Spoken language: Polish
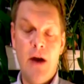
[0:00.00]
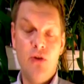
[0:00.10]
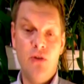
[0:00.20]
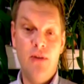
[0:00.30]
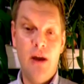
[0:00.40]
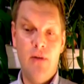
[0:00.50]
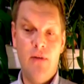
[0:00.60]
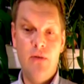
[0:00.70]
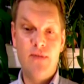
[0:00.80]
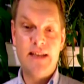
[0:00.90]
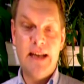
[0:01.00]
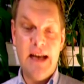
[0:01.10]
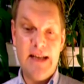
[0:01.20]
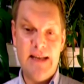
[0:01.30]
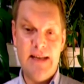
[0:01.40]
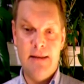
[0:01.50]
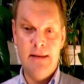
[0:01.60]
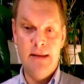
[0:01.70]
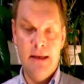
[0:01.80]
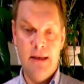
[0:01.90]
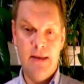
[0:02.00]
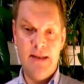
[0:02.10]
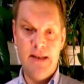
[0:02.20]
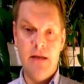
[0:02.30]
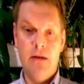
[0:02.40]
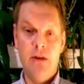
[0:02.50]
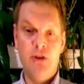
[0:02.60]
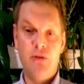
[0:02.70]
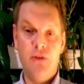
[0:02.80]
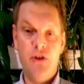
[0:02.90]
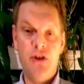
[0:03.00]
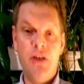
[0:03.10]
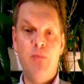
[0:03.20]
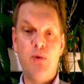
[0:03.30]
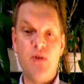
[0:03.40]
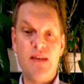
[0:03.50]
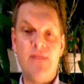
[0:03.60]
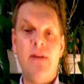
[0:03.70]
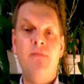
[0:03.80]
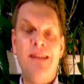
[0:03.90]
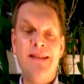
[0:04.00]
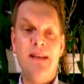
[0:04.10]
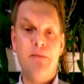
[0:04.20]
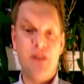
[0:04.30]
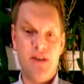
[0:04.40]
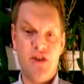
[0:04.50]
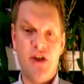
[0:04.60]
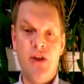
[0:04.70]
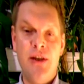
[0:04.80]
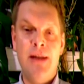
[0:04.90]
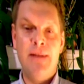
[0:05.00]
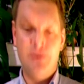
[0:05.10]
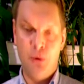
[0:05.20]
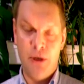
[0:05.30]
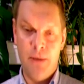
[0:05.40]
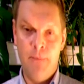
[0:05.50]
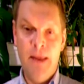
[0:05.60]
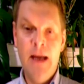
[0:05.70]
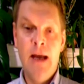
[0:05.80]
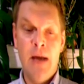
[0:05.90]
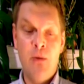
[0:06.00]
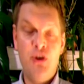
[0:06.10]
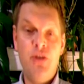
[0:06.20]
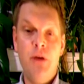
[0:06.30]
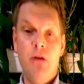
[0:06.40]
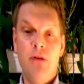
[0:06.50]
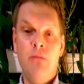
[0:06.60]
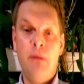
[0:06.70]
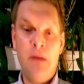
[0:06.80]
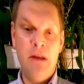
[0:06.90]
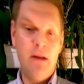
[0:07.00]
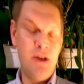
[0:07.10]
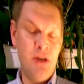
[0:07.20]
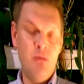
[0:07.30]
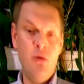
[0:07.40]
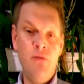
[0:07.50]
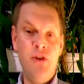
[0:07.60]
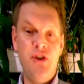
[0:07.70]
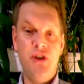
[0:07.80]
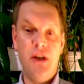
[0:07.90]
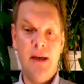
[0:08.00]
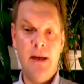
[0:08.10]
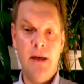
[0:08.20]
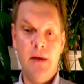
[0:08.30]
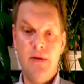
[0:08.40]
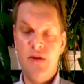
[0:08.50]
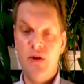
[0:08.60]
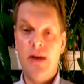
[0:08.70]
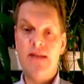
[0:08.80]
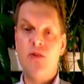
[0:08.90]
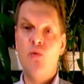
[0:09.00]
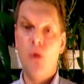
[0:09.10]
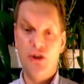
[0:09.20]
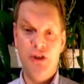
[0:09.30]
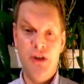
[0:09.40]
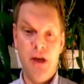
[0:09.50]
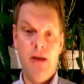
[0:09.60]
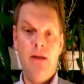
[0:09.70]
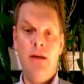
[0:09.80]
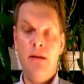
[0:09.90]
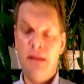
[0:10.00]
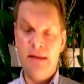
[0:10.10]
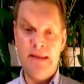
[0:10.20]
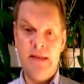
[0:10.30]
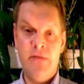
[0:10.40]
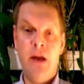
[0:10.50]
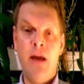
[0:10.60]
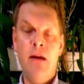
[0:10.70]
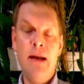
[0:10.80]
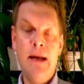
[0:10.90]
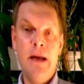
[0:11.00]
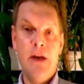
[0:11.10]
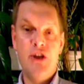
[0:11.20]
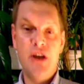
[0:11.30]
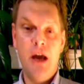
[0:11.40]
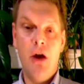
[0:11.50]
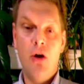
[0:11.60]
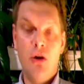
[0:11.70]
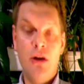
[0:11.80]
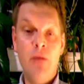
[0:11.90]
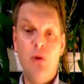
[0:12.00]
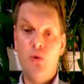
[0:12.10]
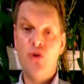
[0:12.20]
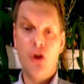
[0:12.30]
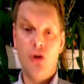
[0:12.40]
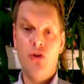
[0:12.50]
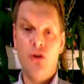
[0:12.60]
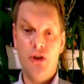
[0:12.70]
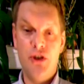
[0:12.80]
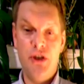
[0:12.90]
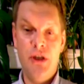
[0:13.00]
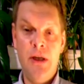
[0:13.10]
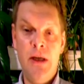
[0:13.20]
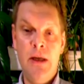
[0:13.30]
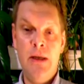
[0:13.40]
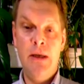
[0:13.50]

a hodowla owadów skraca ten e, cykl e, troficzny i pozostawia więcej przestrzeni dla natury. A musimy o tym pamiętać i mówić e, coraz głośniej i intensywniej, że ochrona bioróżnorodności